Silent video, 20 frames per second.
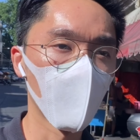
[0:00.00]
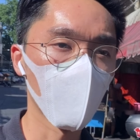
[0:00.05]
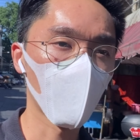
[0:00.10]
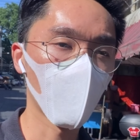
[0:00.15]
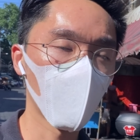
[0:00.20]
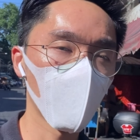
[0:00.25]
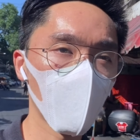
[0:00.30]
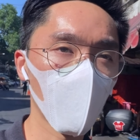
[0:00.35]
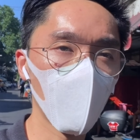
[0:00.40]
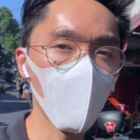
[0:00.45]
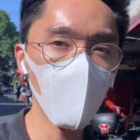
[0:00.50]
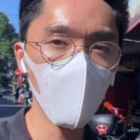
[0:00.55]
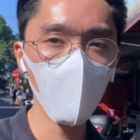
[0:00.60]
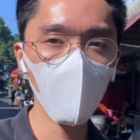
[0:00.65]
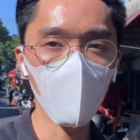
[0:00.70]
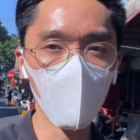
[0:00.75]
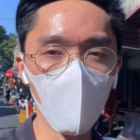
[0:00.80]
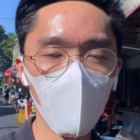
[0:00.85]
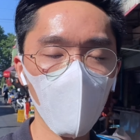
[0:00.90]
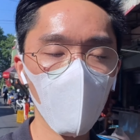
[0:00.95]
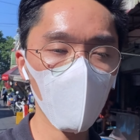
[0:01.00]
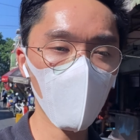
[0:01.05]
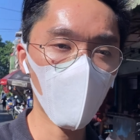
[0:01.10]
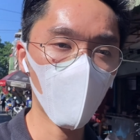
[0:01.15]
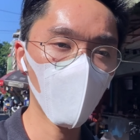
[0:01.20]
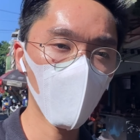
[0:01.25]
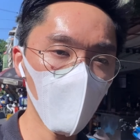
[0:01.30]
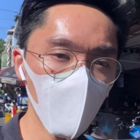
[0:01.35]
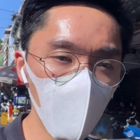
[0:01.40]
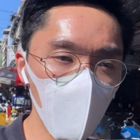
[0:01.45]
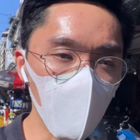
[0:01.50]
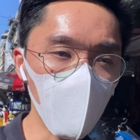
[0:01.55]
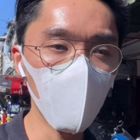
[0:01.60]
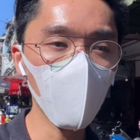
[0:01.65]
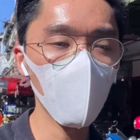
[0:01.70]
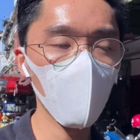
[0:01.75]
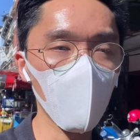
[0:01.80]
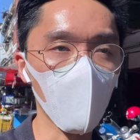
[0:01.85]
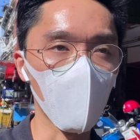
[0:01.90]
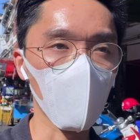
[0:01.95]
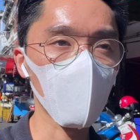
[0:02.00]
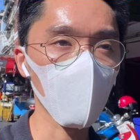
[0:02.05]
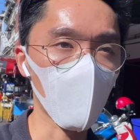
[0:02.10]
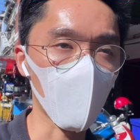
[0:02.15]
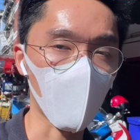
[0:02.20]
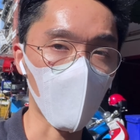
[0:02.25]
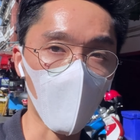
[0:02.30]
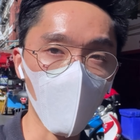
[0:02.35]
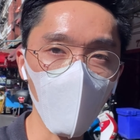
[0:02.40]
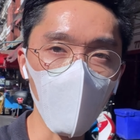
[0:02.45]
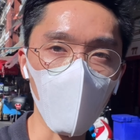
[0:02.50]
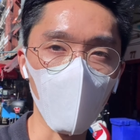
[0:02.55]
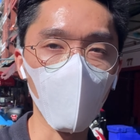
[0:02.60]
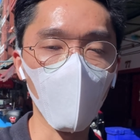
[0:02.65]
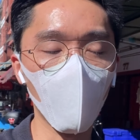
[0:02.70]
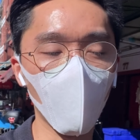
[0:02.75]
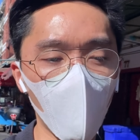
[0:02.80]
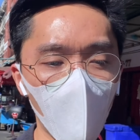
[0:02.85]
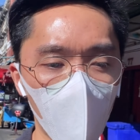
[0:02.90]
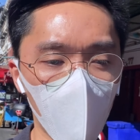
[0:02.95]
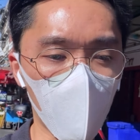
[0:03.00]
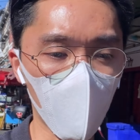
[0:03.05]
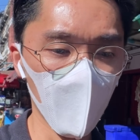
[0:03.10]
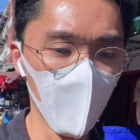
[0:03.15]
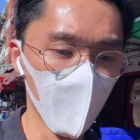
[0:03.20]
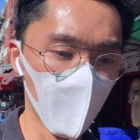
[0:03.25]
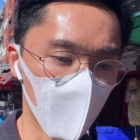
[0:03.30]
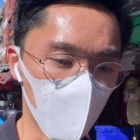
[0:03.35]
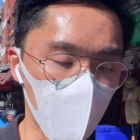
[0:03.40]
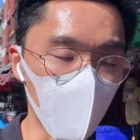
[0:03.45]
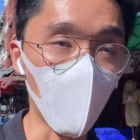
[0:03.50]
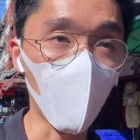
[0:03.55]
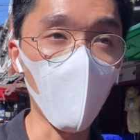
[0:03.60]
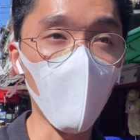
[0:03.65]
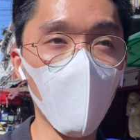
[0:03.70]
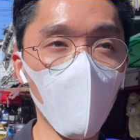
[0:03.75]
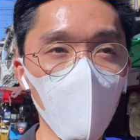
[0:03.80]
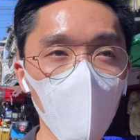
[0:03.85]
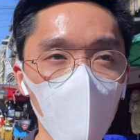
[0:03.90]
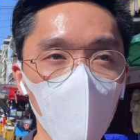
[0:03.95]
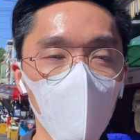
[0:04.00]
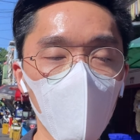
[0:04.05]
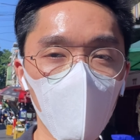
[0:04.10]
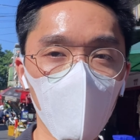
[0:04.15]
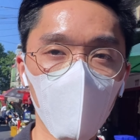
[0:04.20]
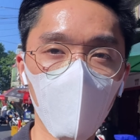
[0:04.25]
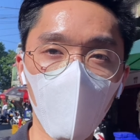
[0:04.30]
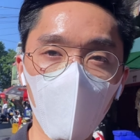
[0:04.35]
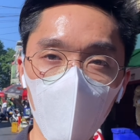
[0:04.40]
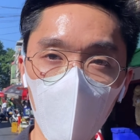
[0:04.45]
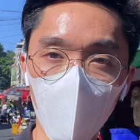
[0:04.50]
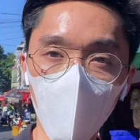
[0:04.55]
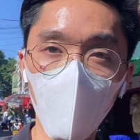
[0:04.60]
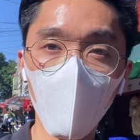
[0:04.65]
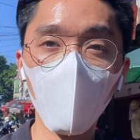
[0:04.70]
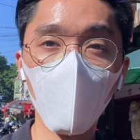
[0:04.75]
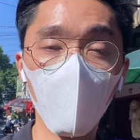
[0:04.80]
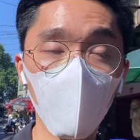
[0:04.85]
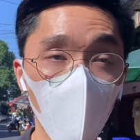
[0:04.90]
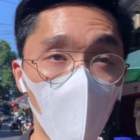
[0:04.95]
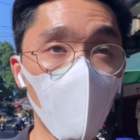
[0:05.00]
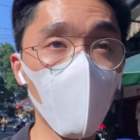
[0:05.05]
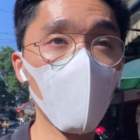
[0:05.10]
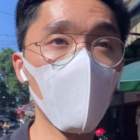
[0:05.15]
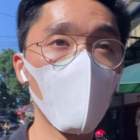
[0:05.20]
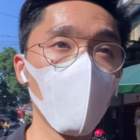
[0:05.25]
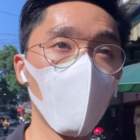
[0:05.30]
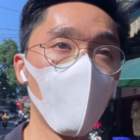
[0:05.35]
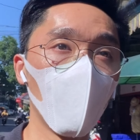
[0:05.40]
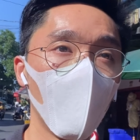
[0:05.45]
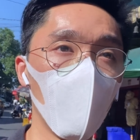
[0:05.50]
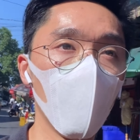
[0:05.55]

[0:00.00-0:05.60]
ตัว Sony ก็ทำได้ดีขึ้นหลังจากอัปเดตเฟิร์มแวร์แต่ว่าถ้าเกิดเพื่อนๆย้อนไปดู